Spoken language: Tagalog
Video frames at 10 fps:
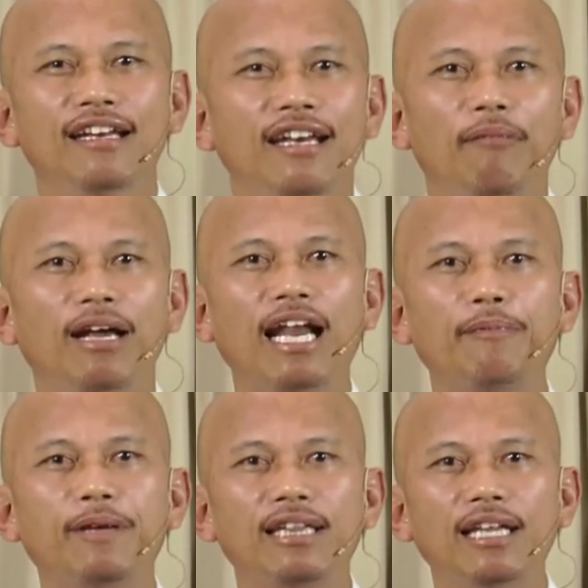na
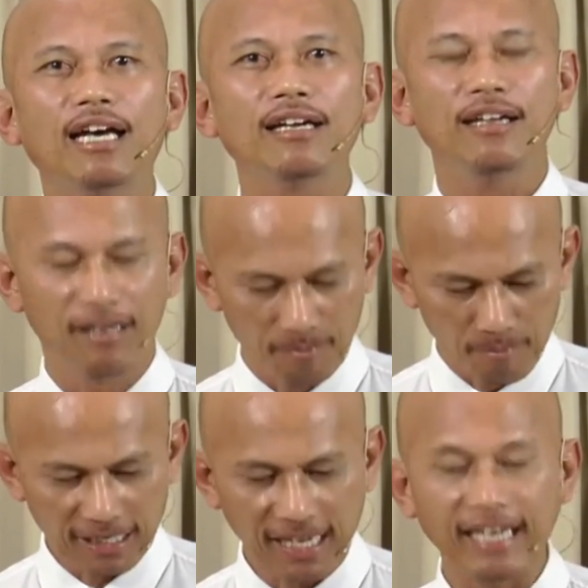malapit nang
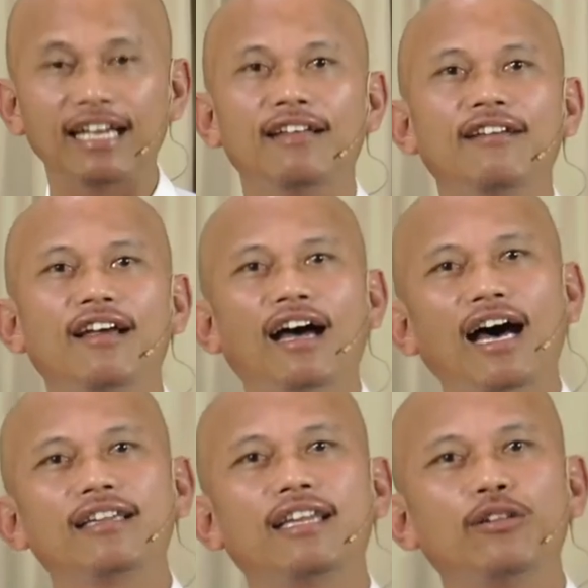mangyari.
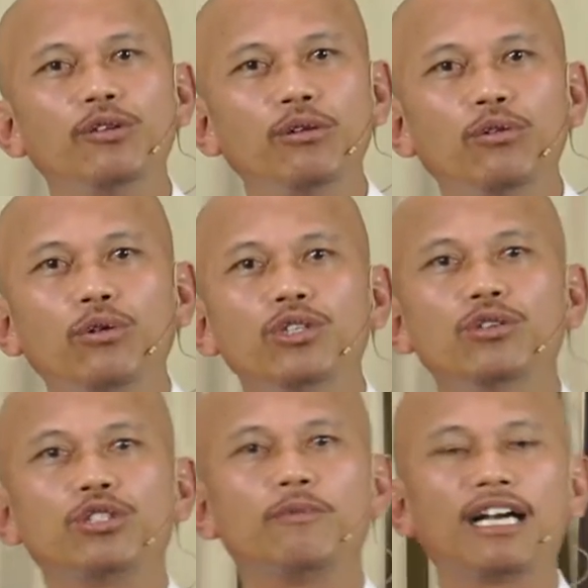At ito yung good
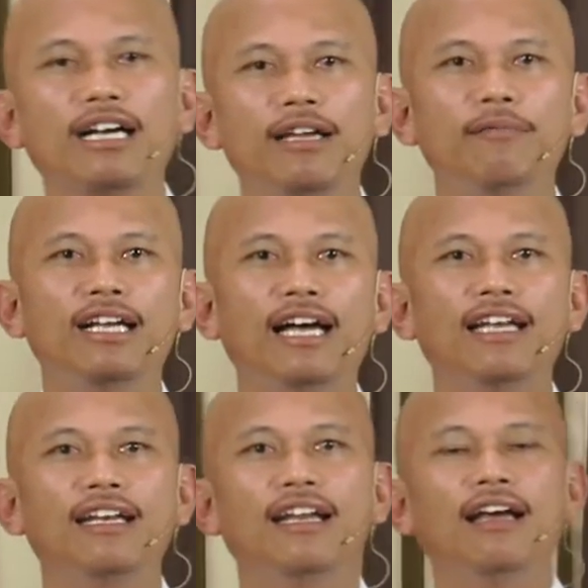news mga
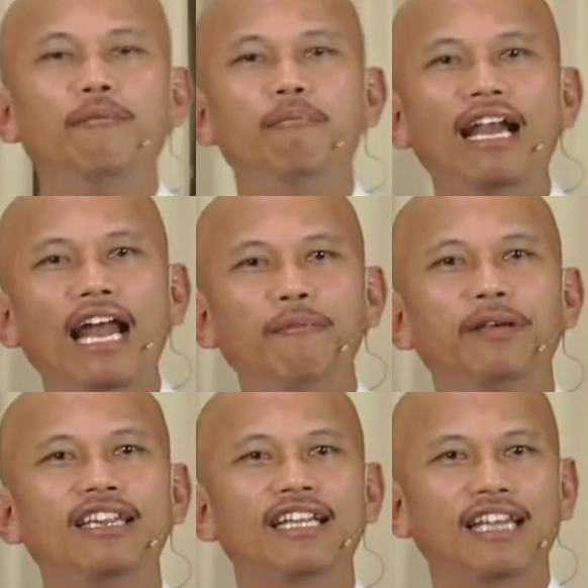kaibigan,
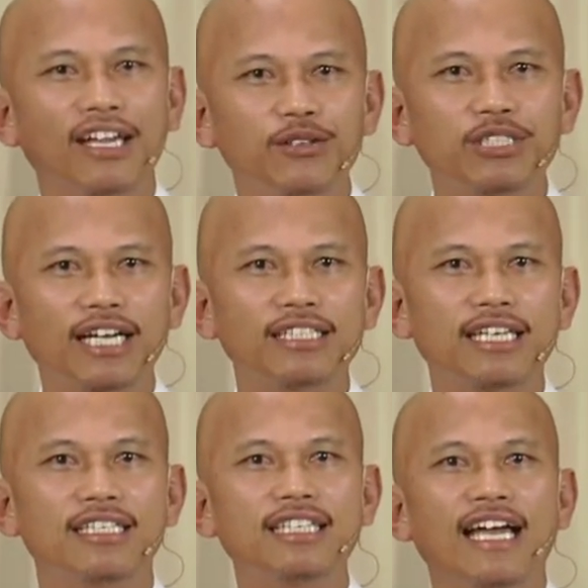malapit na tayo sa
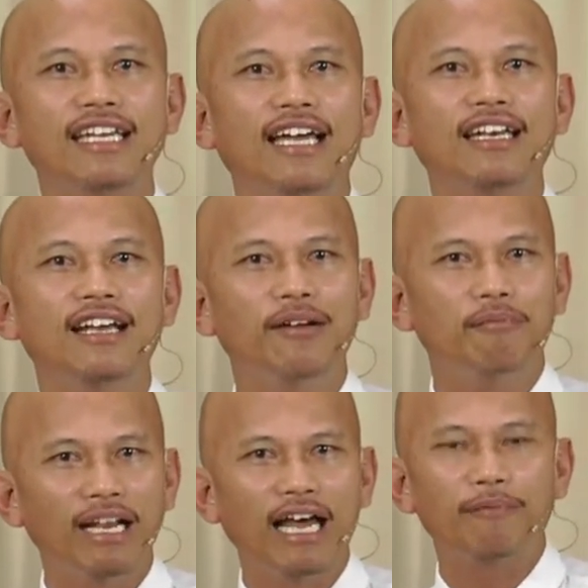kasaysayan,
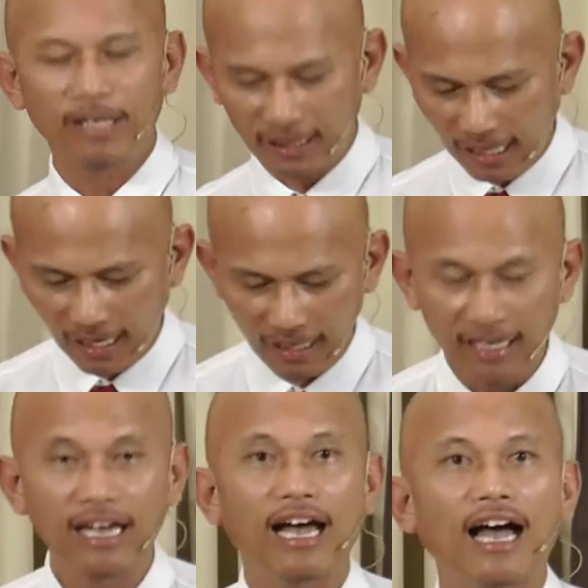malapit na
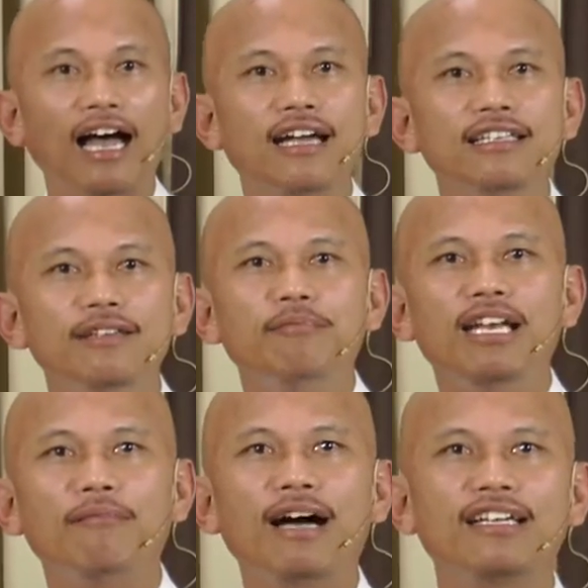ang
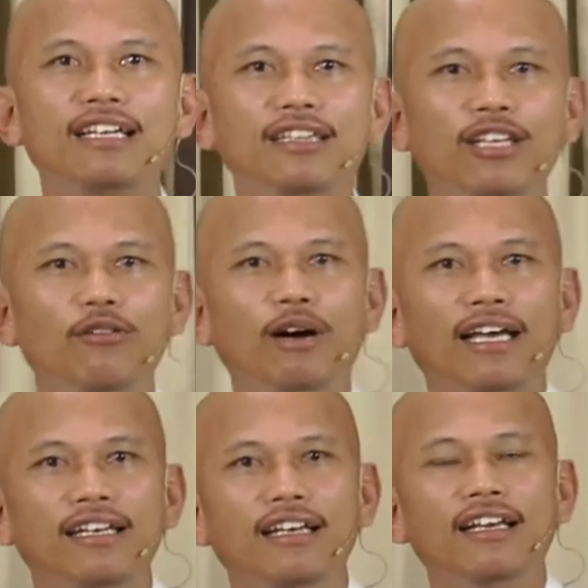binabanggit ni
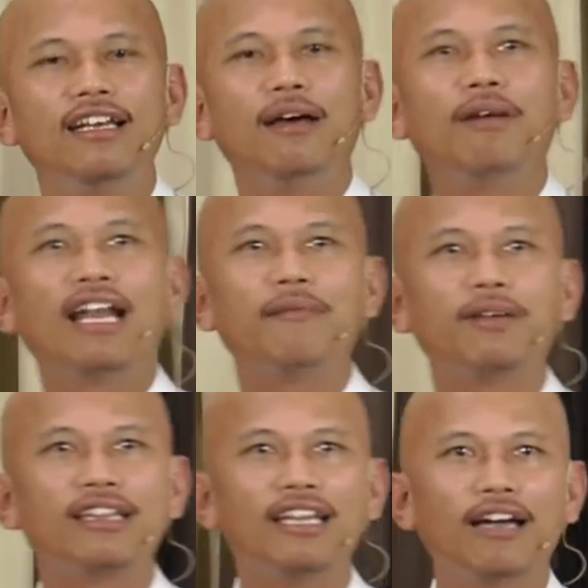Juan na
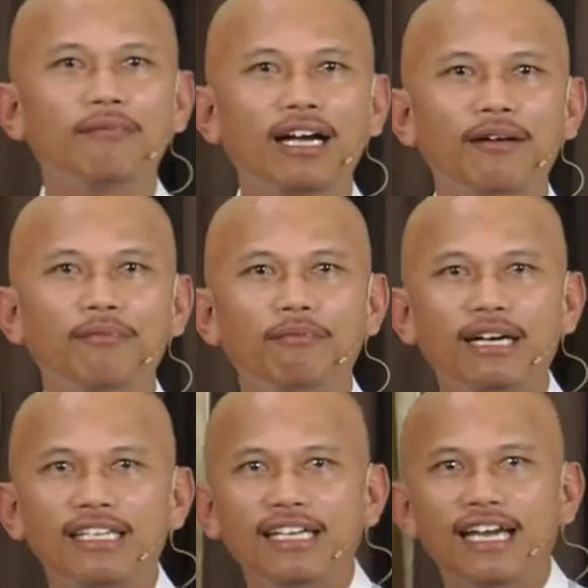malapit ng mga
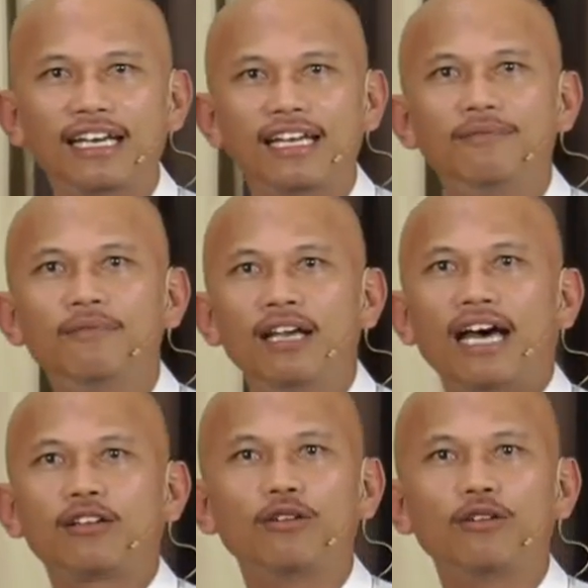mangyayari. At kung